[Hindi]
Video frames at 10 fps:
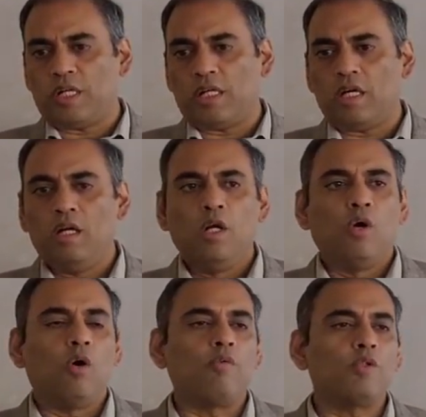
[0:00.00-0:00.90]
करेगा
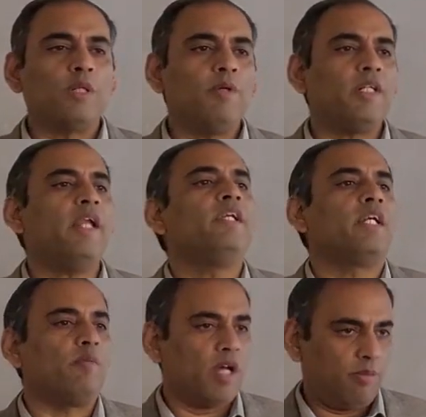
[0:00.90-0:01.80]
और वो सेमल्टेनिटी
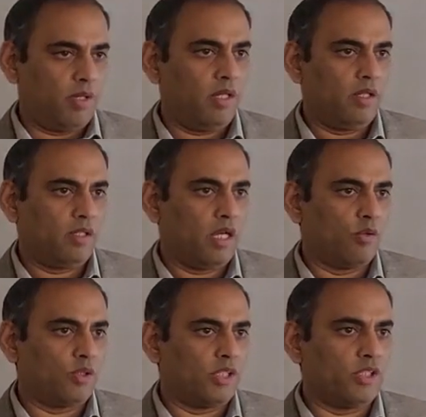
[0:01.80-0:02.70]
के बारे में क्या
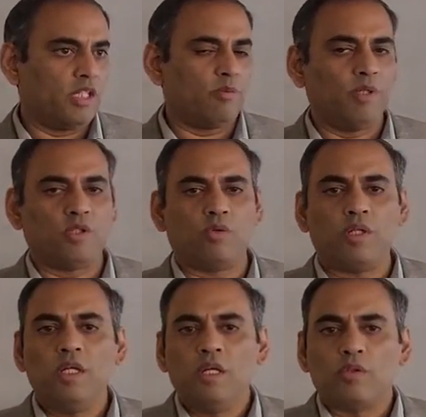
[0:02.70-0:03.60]
उसकी स्टेटमेंट होगी